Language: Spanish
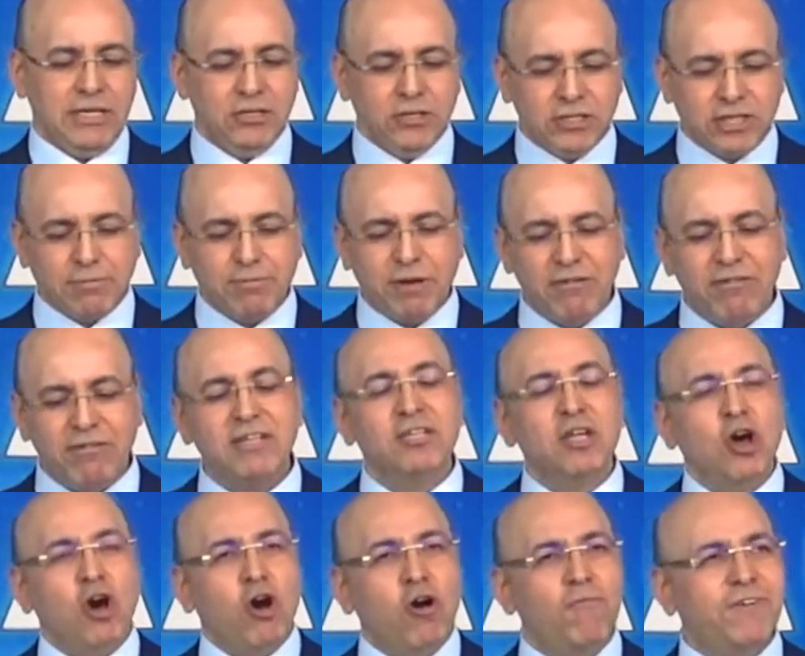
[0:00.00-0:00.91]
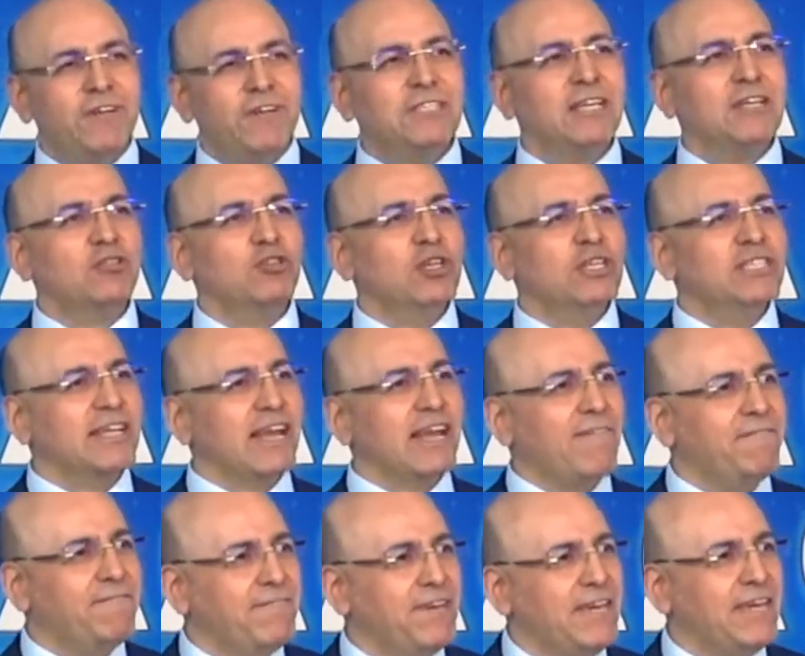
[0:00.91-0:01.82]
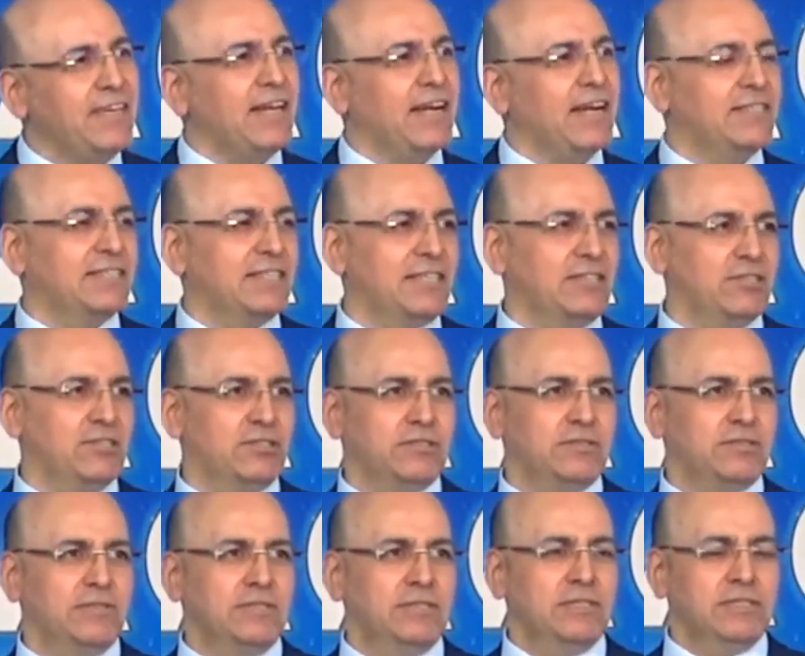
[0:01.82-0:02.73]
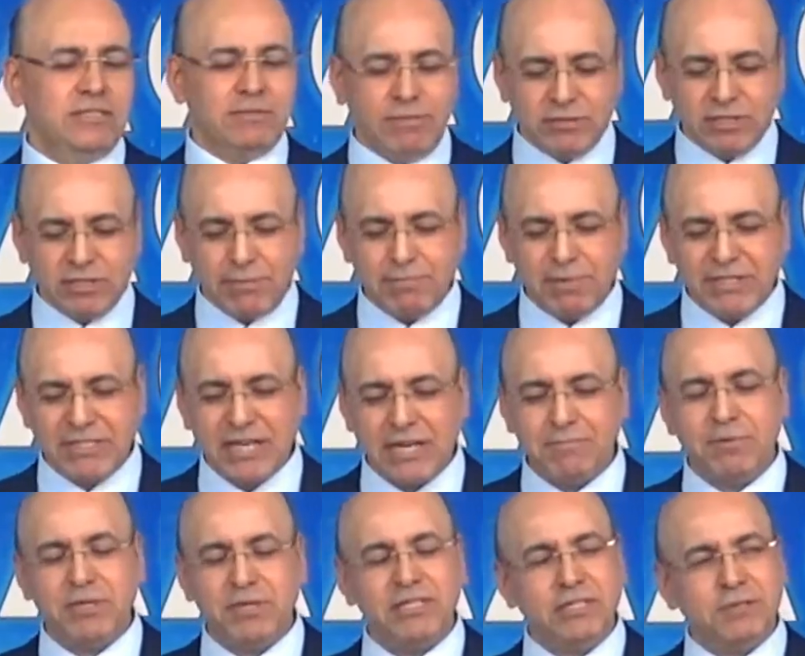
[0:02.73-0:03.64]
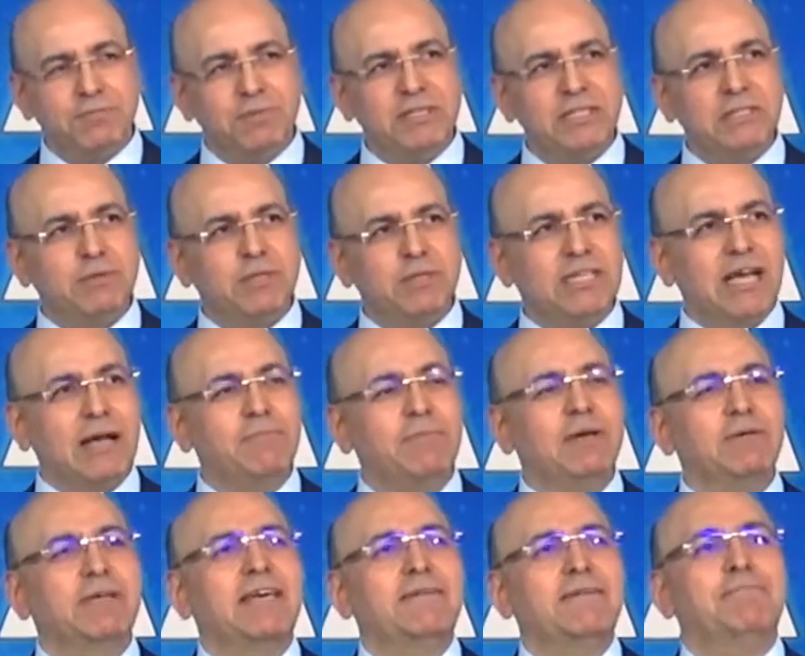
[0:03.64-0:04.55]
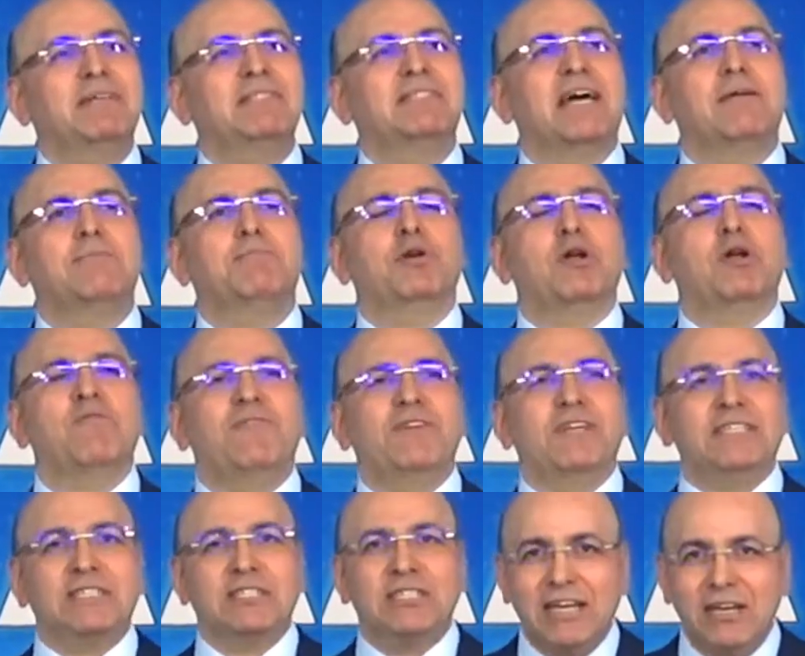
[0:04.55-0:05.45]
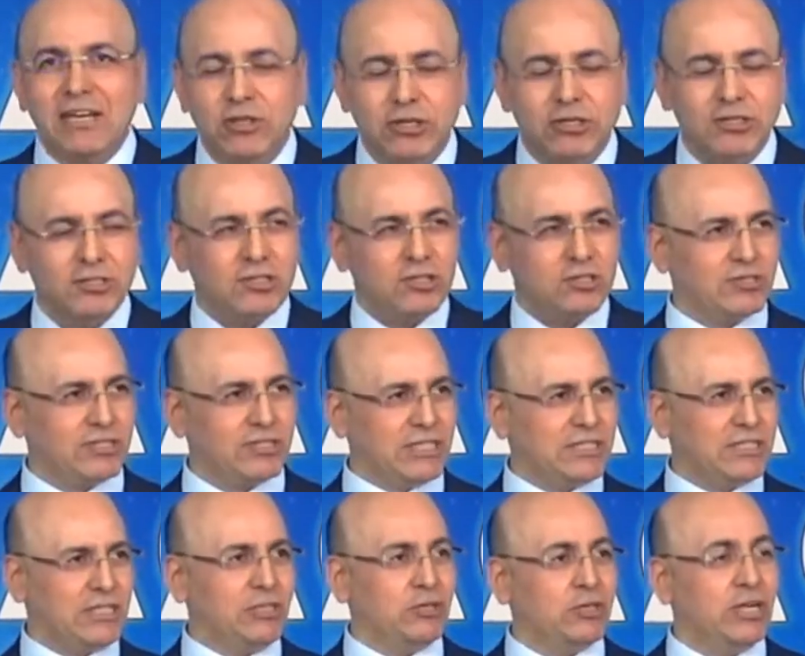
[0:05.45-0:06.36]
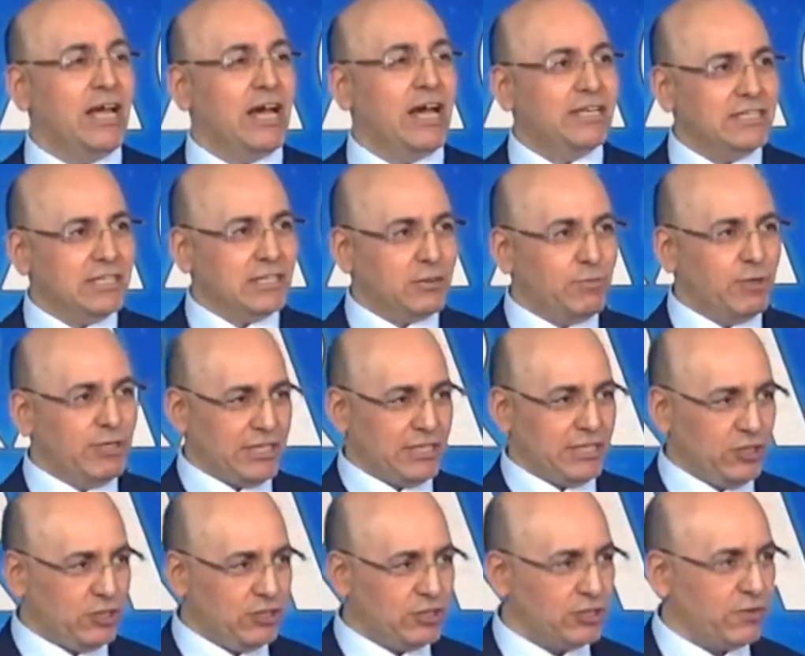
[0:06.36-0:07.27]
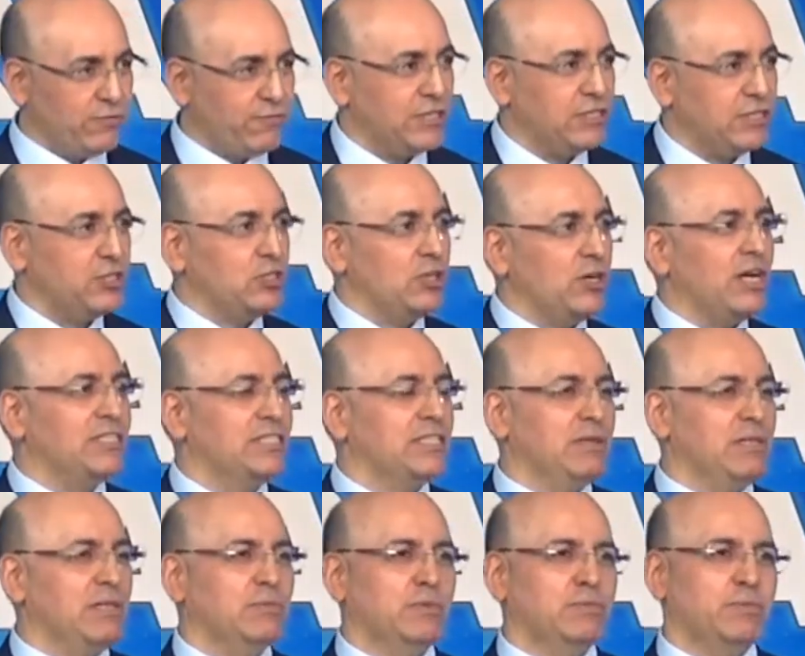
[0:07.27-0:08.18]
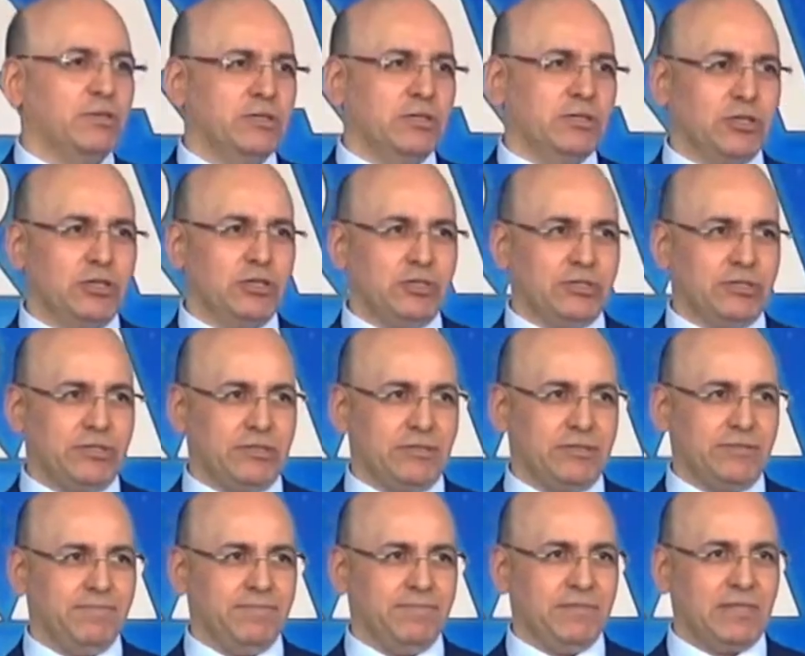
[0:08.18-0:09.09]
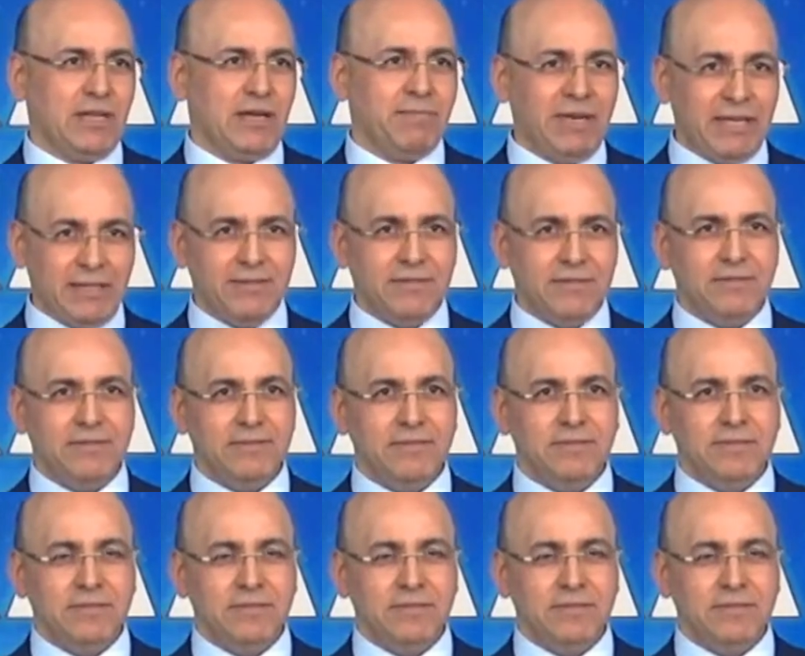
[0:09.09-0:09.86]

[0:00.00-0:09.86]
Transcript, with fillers: En otras palabras, ofrecer nuestra vida al Señor. Si vamos a empezar por estos principios de cambio, hay que empezar por ofrecernos nosotros al Señor, así como el Señor se ofreció a sí mismo por nosotros. Amén.